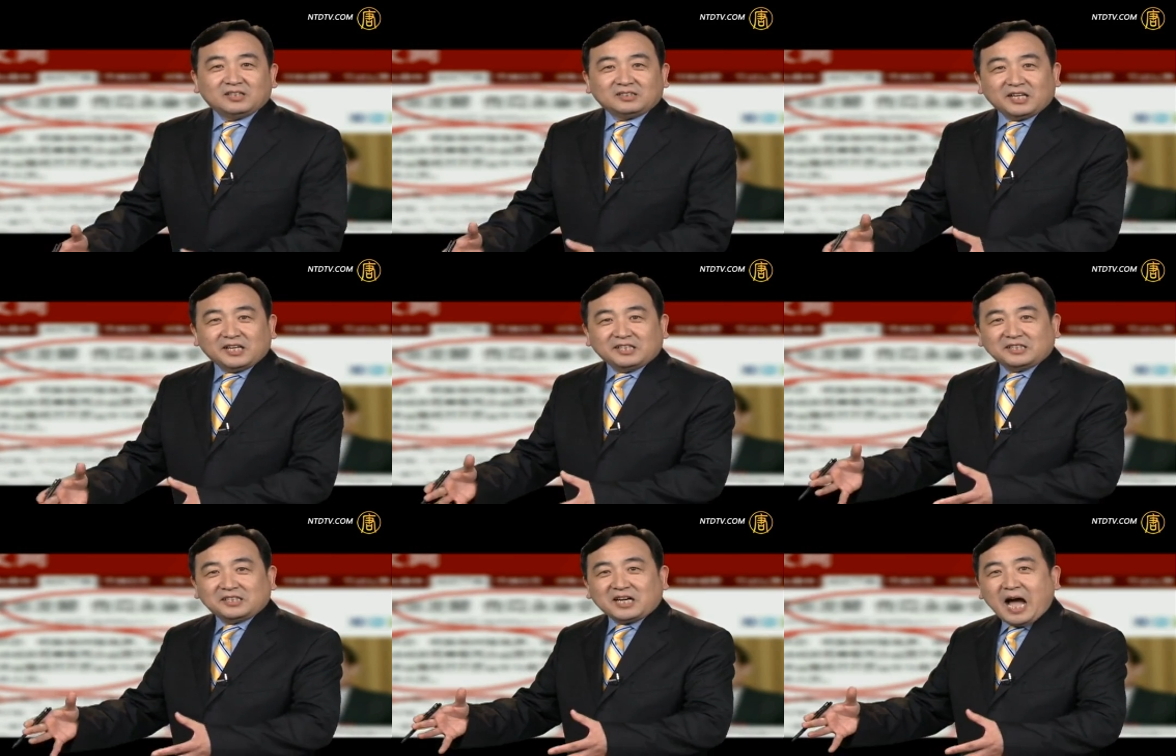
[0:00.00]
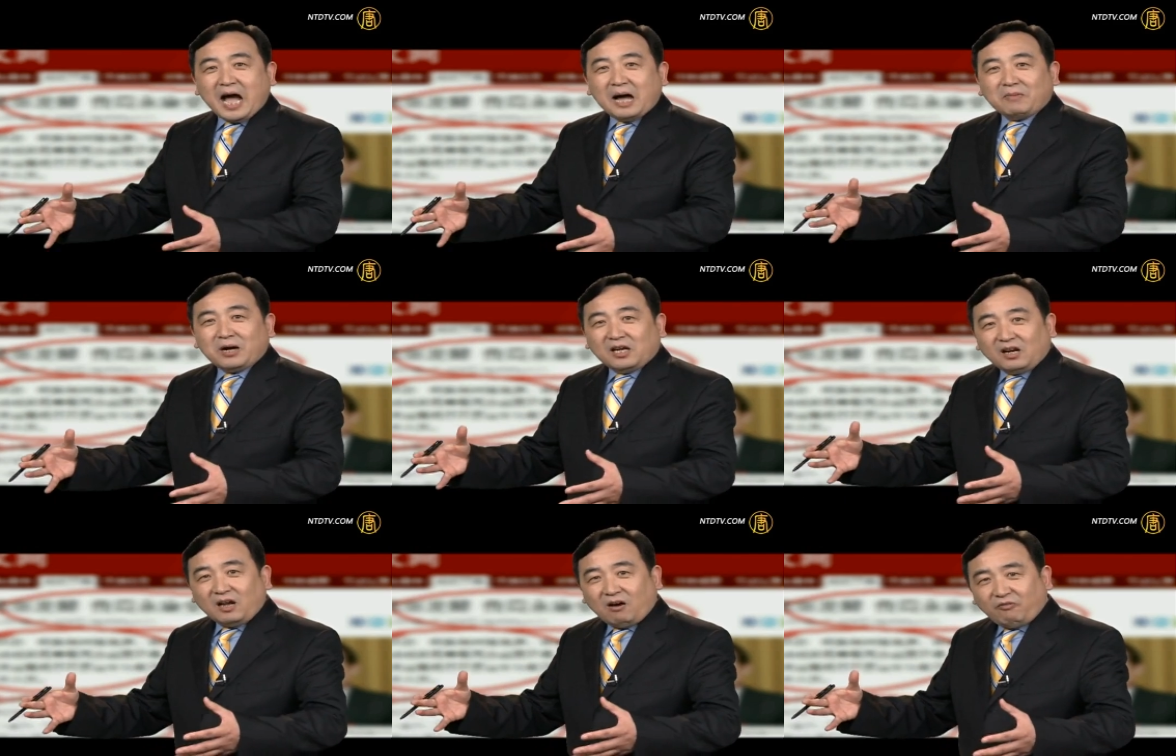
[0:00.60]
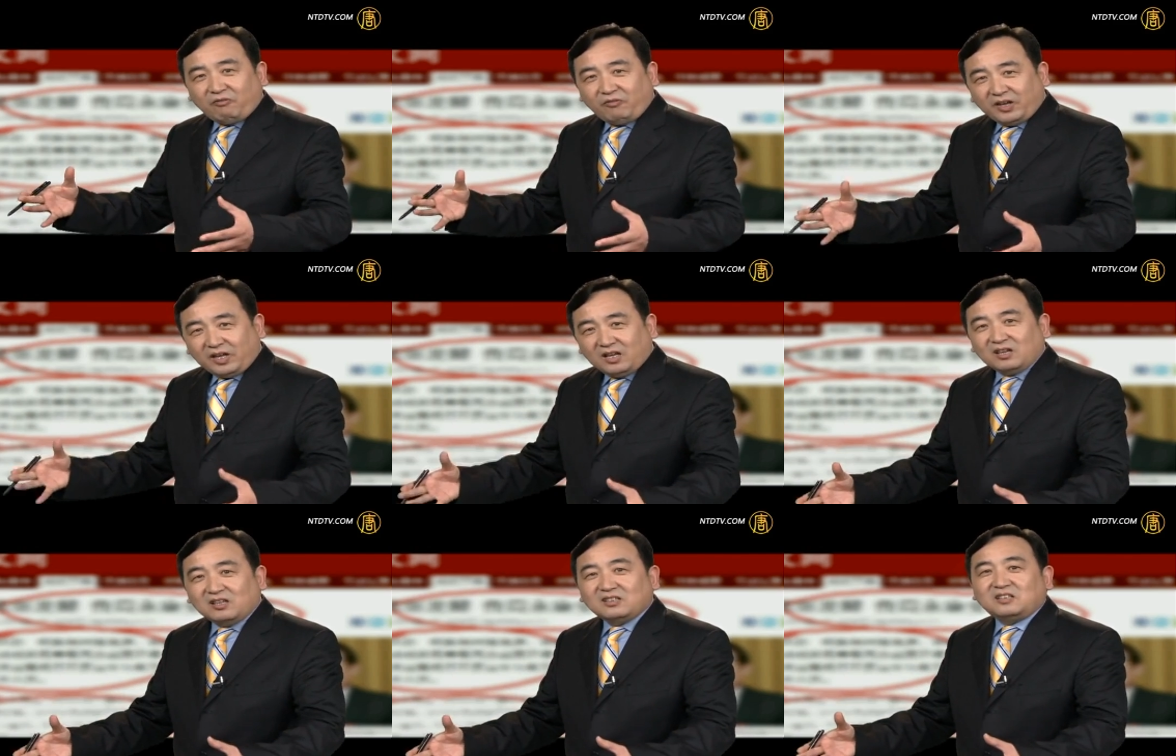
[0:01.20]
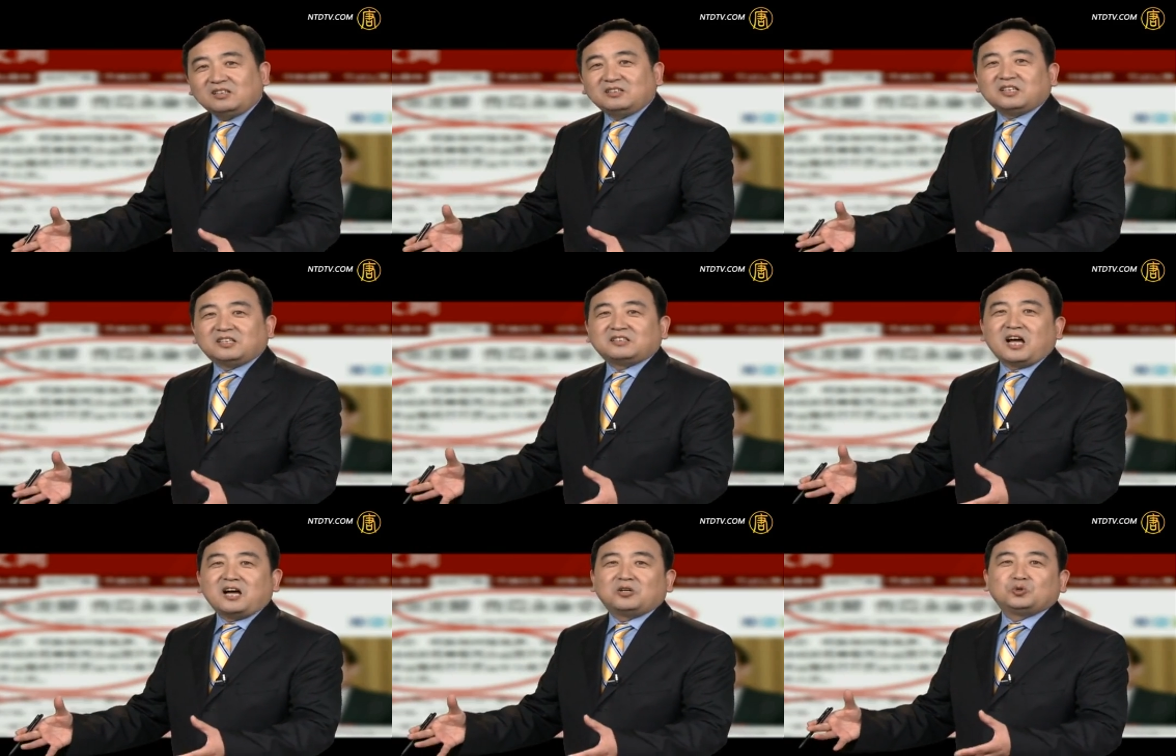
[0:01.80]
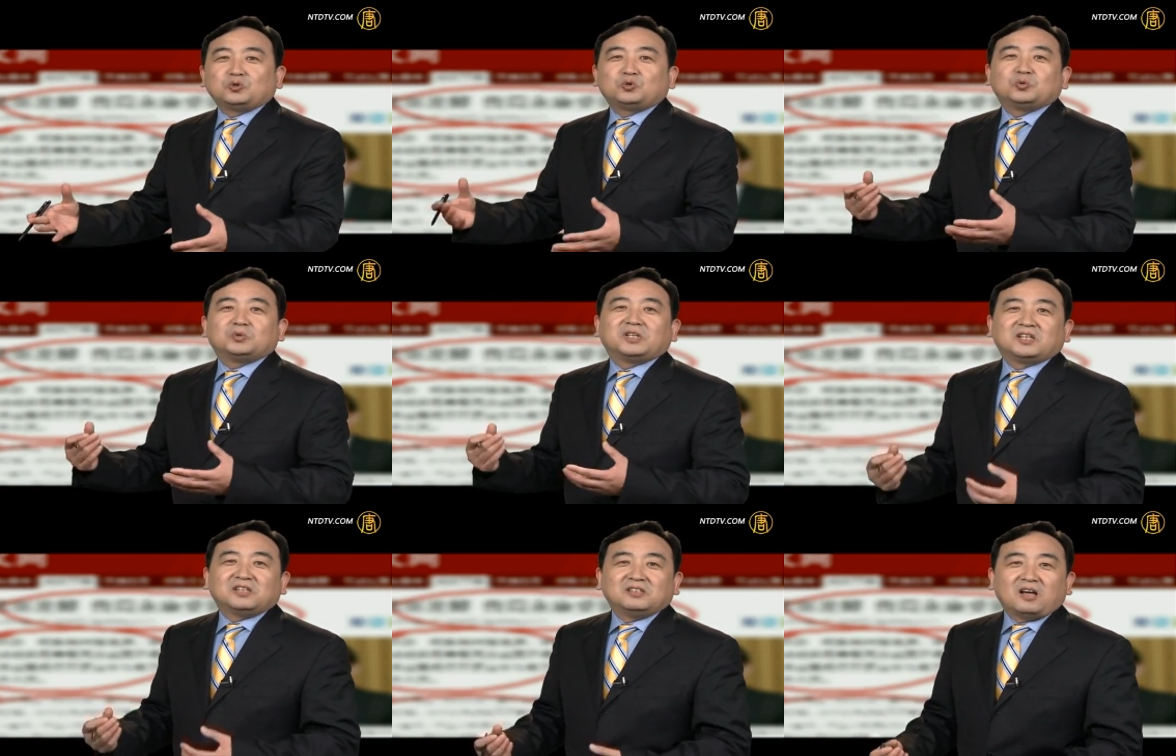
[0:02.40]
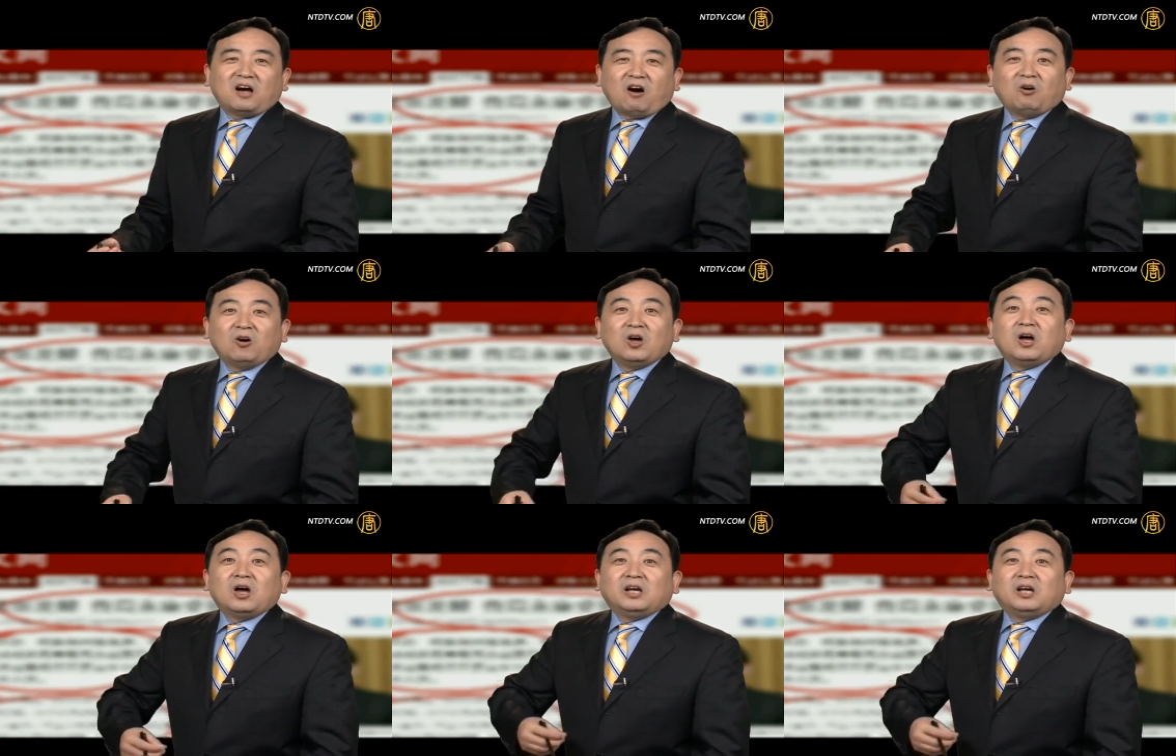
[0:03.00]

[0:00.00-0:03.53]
这只蛤蟆老肥了，而且汤煮得很好，